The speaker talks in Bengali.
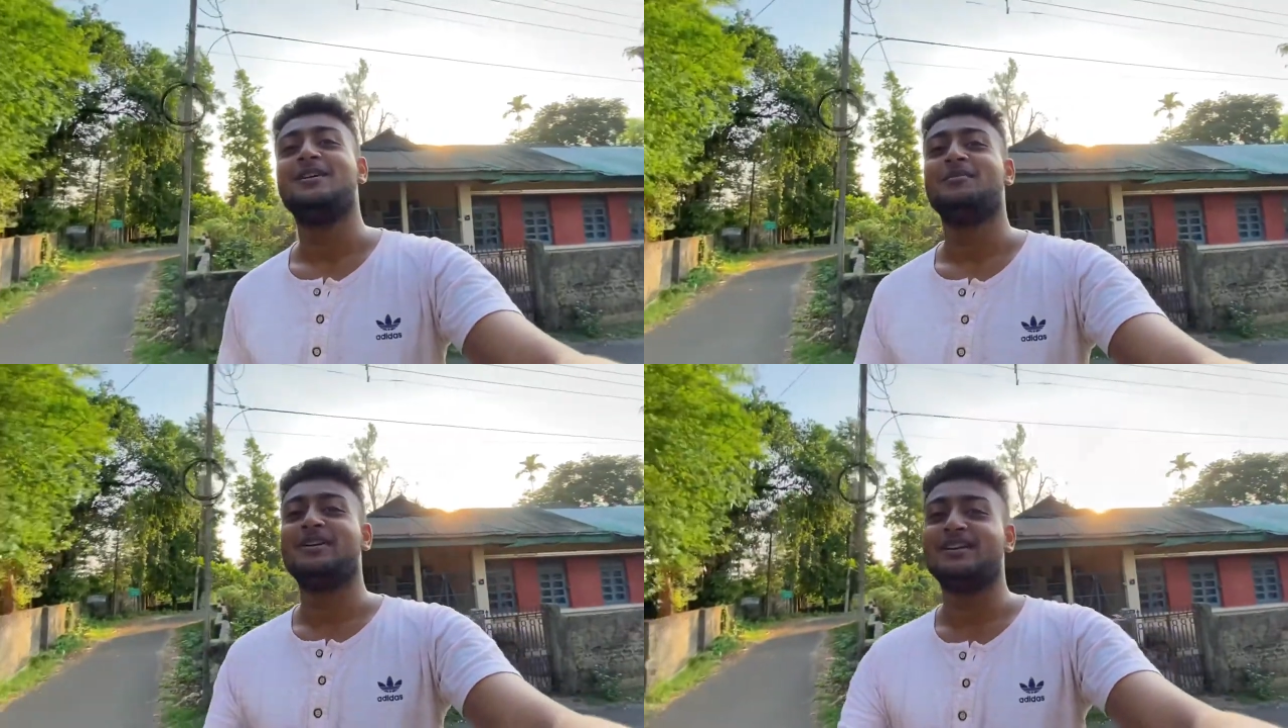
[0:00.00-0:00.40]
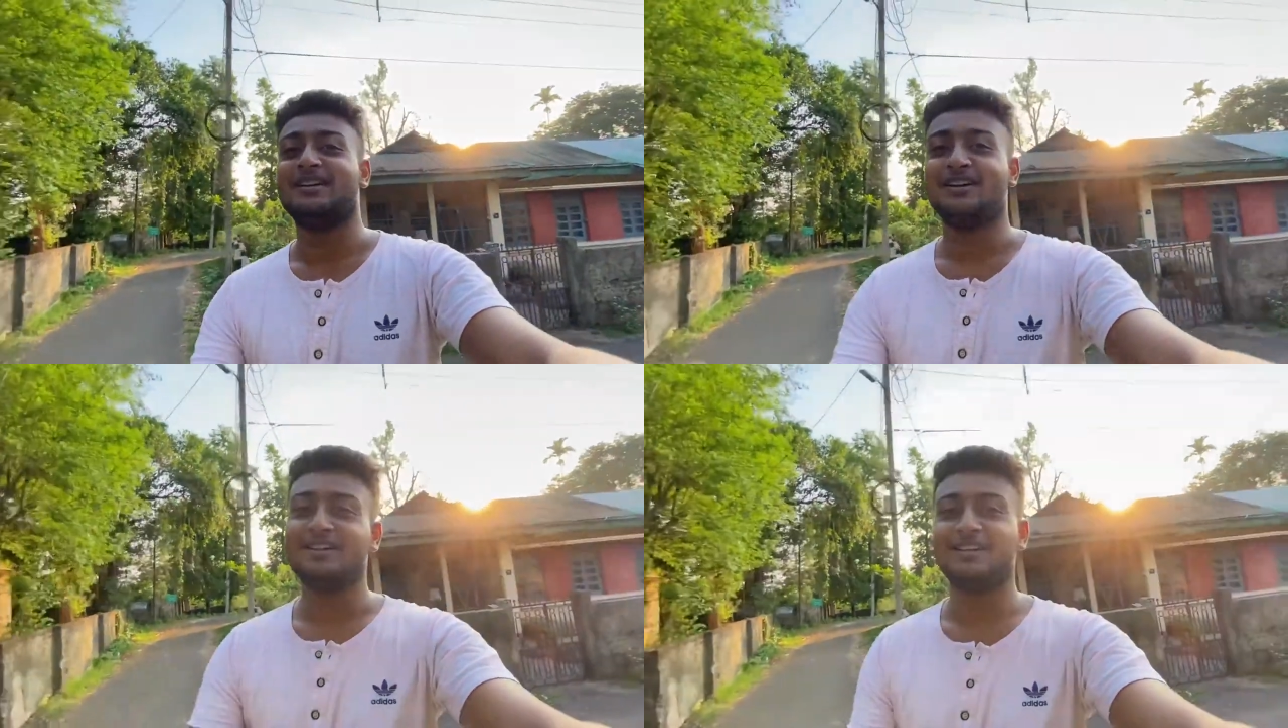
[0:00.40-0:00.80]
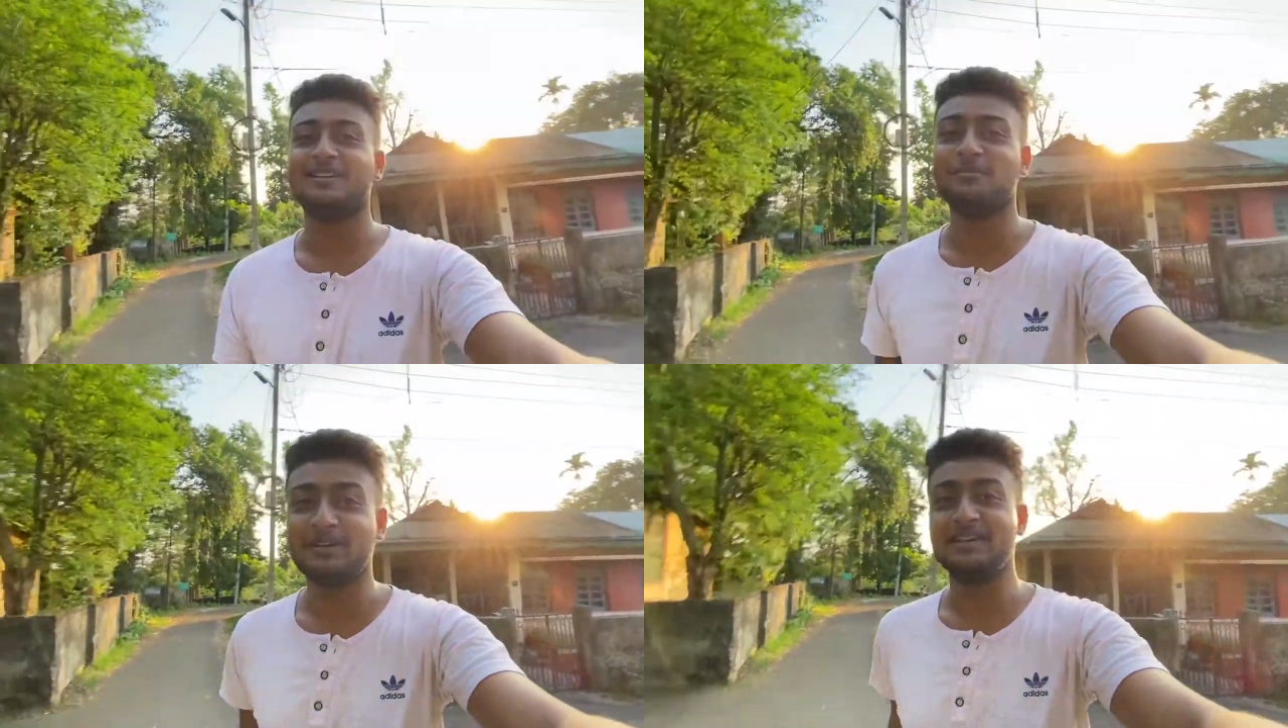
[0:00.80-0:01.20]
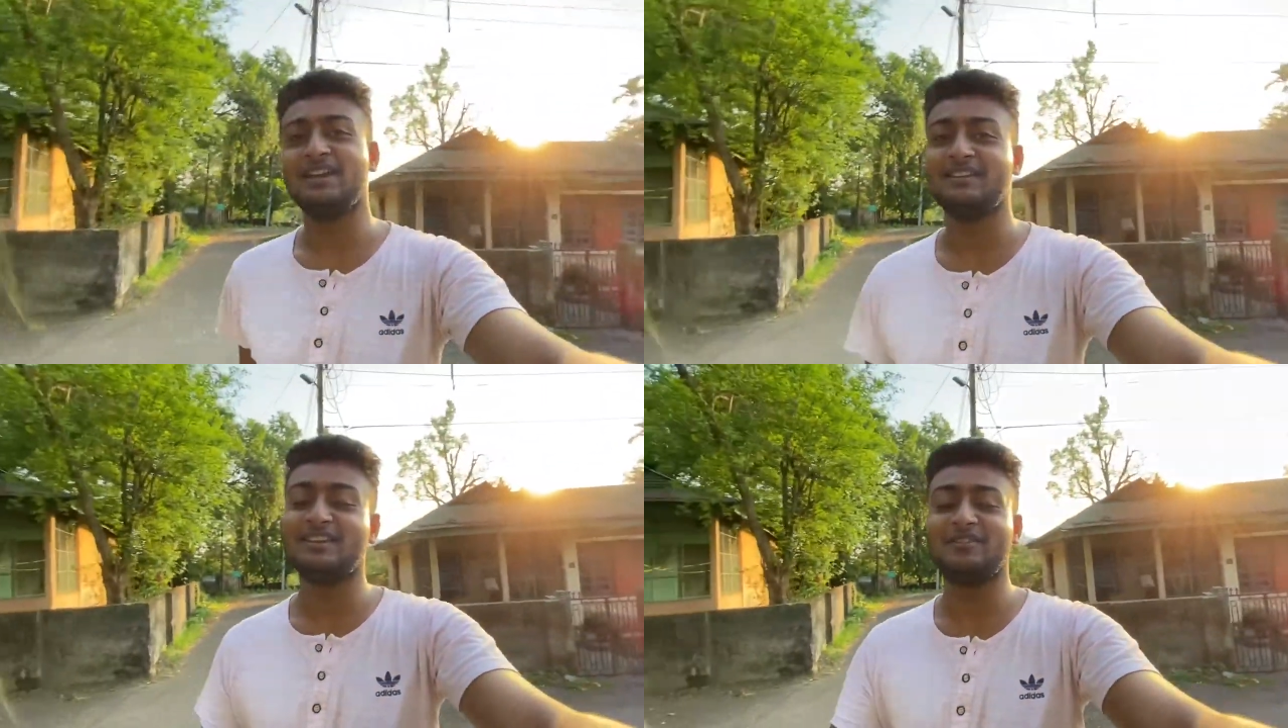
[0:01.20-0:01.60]
বাট মিড
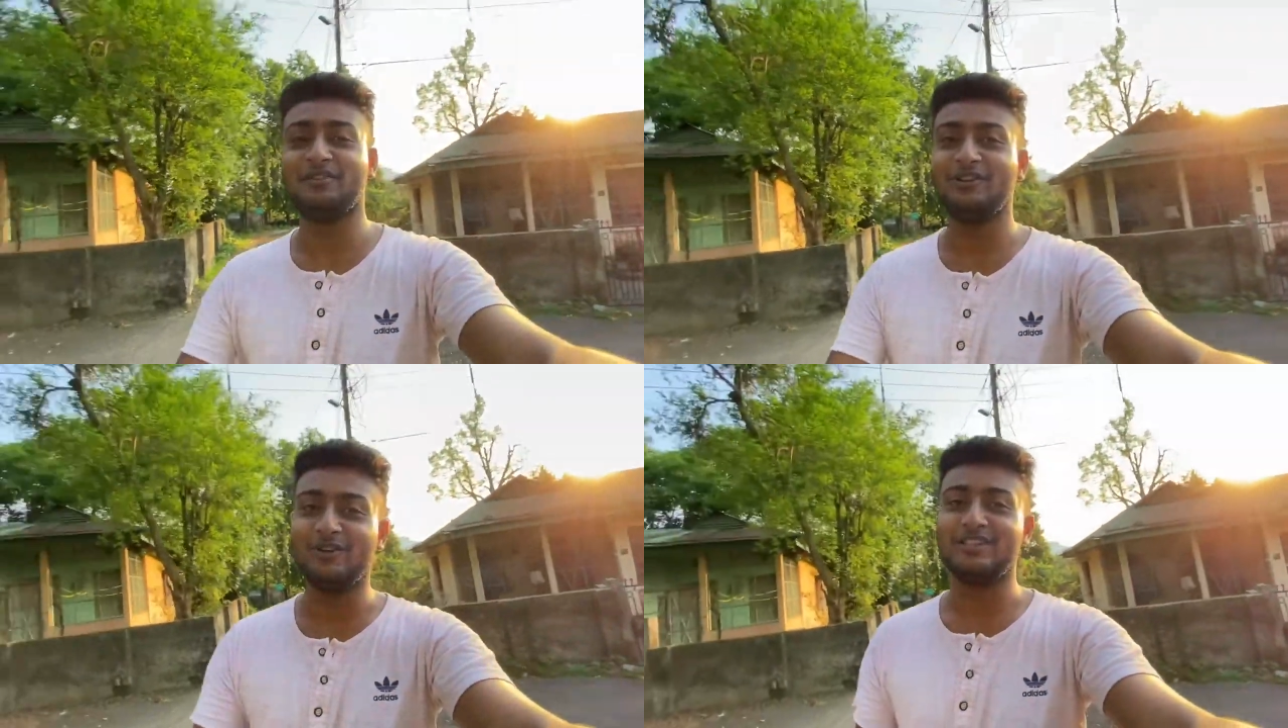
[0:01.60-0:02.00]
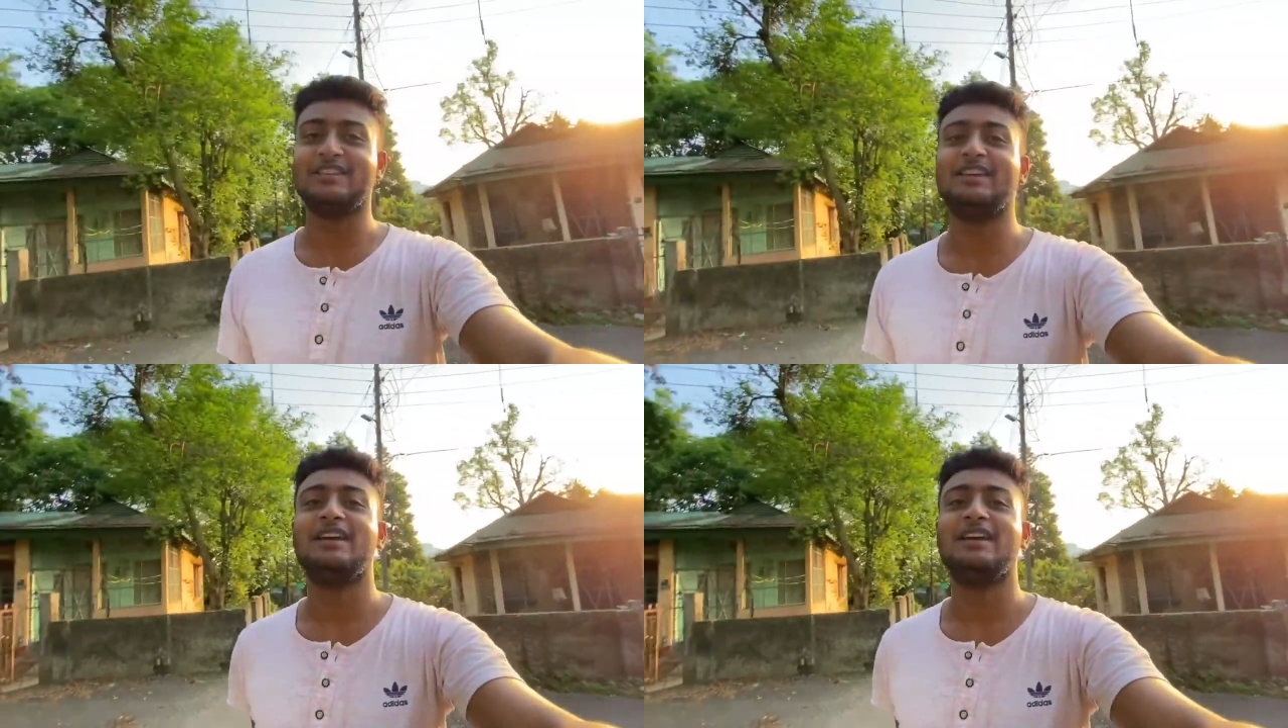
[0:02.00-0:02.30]
নাইট থেকে ফিল হয়েছে